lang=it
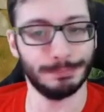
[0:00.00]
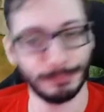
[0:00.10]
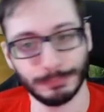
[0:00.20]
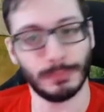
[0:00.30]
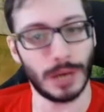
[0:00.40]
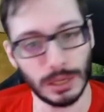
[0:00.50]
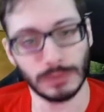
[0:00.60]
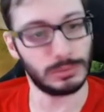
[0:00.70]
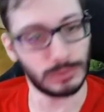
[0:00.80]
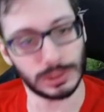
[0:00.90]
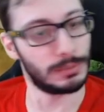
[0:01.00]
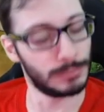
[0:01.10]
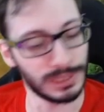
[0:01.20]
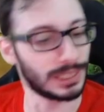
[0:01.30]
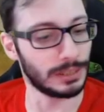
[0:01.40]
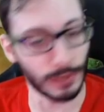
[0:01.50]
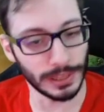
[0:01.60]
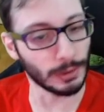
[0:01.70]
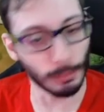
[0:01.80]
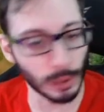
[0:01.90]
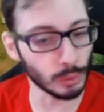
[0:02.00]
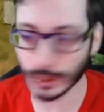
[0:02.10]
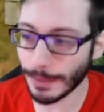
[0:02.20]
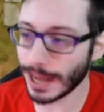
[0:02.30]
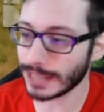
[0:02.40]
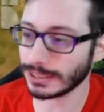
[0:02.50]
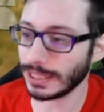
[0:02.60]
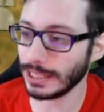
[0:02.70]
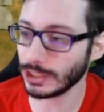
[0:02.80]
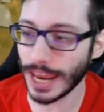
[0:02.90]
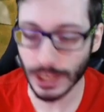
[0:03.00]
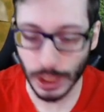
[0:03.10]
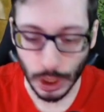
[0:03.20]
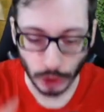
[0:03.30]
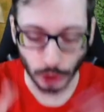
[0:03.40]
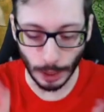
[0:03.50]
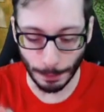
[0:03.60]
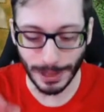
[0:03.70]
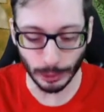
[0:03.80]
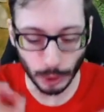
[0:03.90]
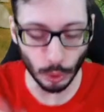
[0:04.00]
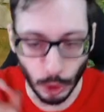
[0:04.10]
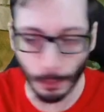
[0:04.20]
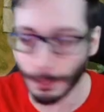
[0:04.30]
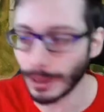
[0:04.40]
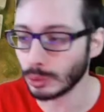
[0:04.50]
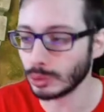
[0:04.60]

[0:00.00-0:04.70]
eh, mentre sto parlando, praticamente è stato veramente incredibile Bagusca,